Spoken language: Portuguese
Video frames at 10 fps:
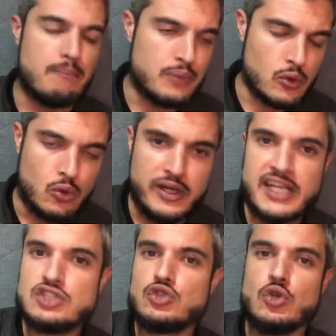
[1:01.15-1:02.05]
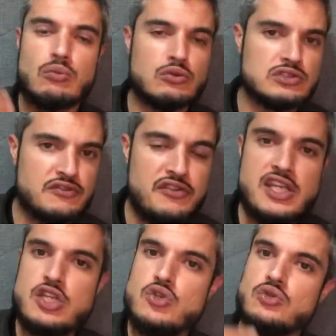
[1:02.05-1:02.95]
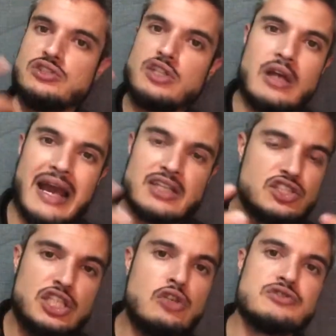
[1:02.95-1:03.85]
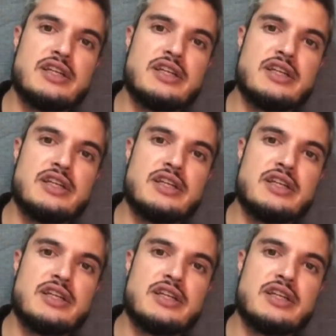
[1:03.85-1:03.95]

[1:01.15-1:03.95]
procure resumos, vídeos e artigos na